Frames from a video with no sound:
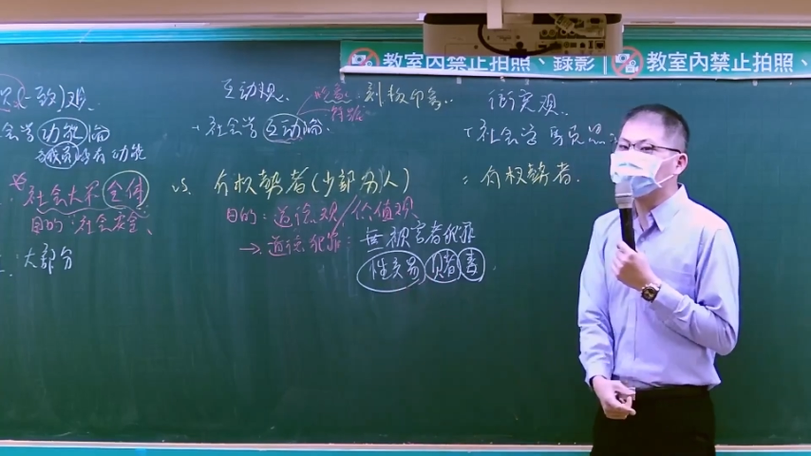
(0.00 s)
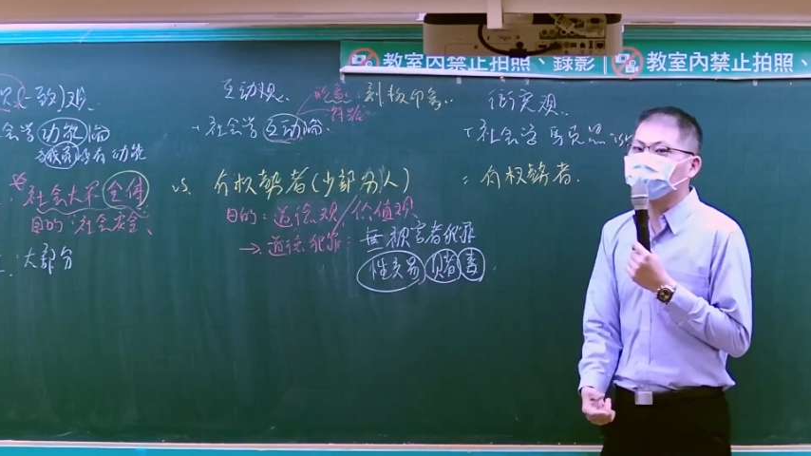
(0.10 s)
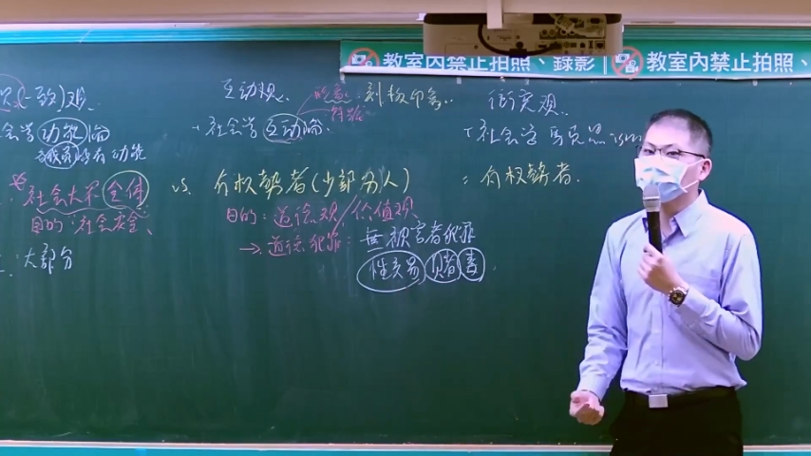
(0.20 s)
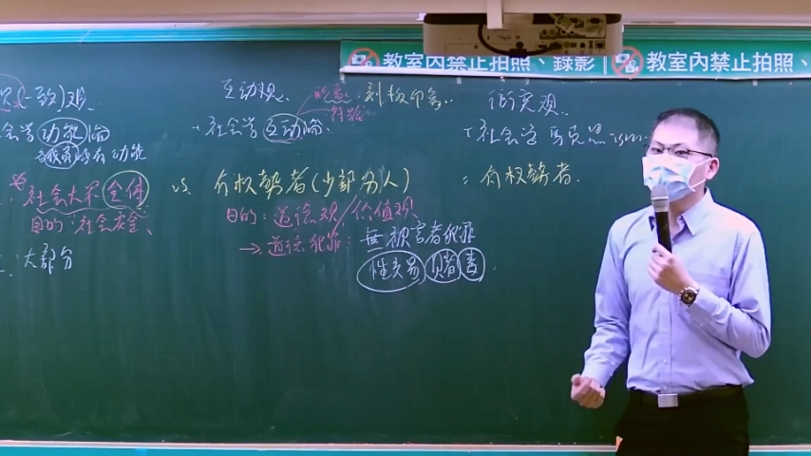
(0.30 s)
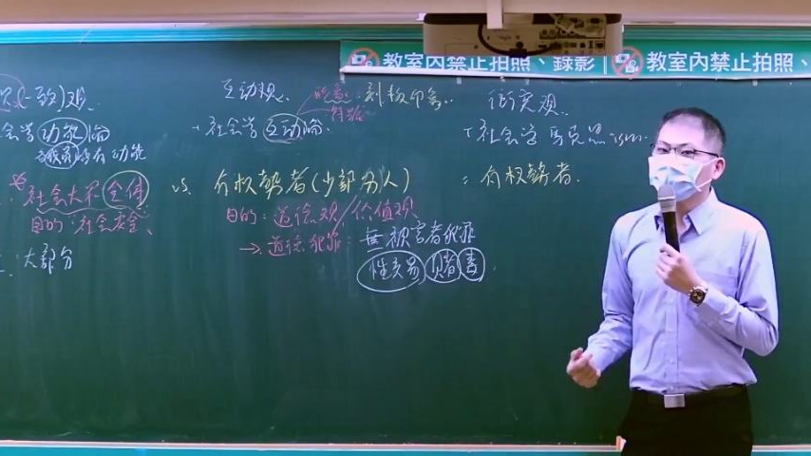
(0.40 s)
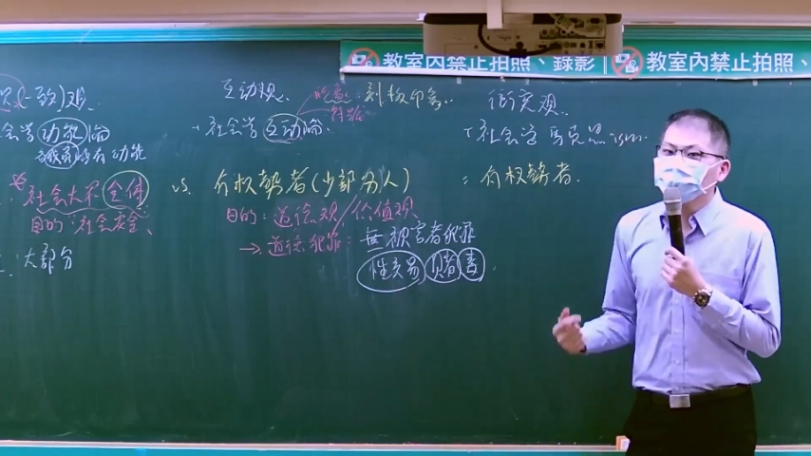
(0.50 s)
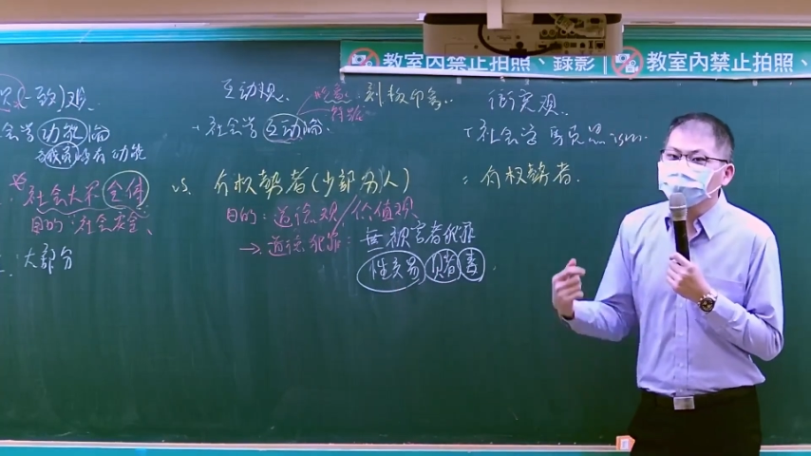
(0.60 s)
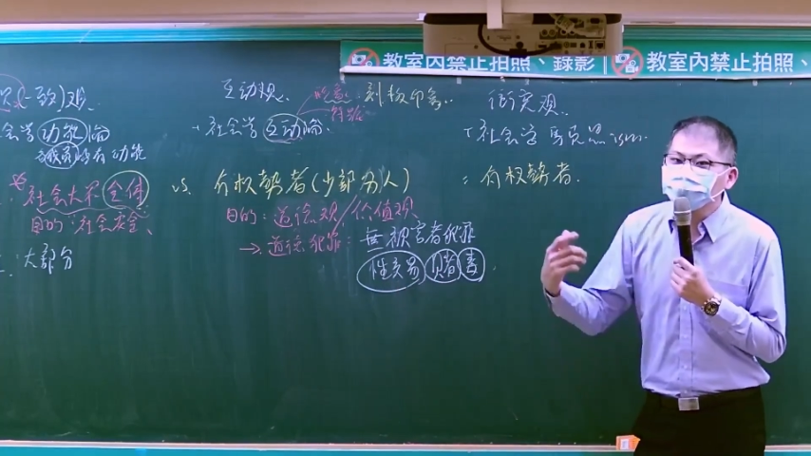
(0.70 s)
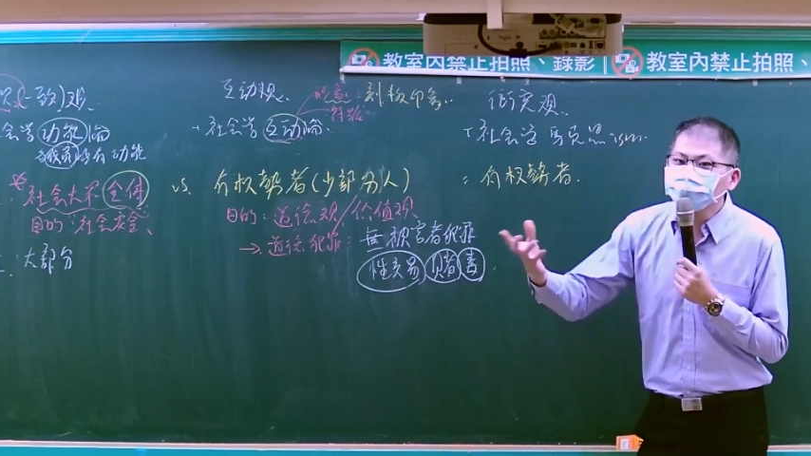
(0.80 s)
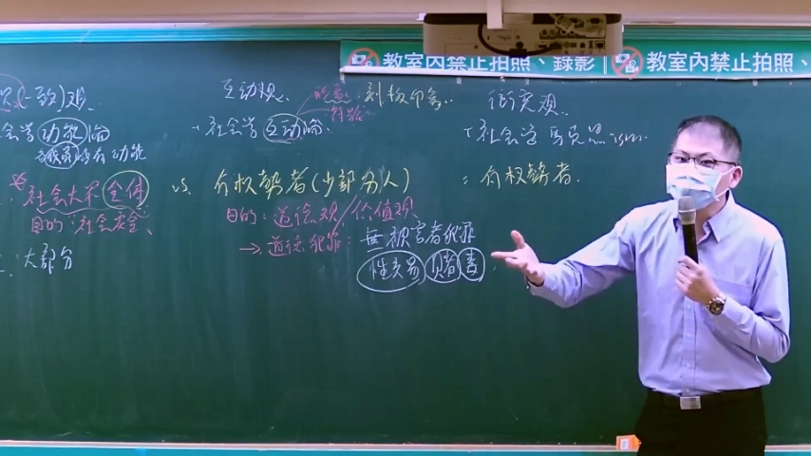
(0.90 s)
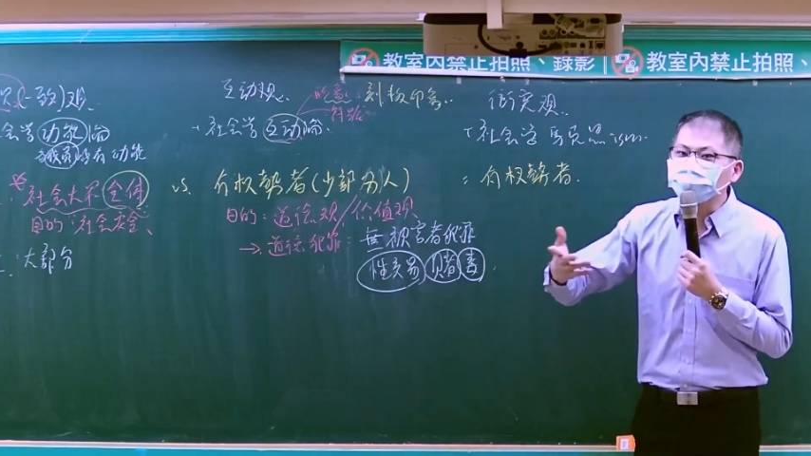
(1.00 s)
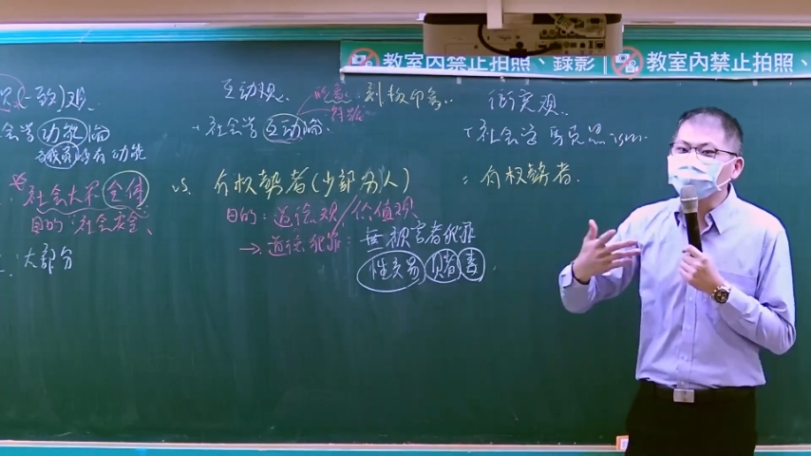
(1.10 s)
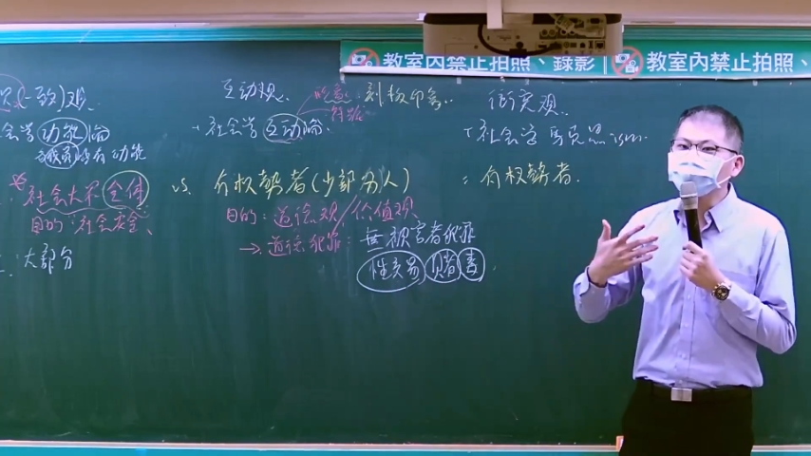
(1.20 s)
来讲，一个出钱，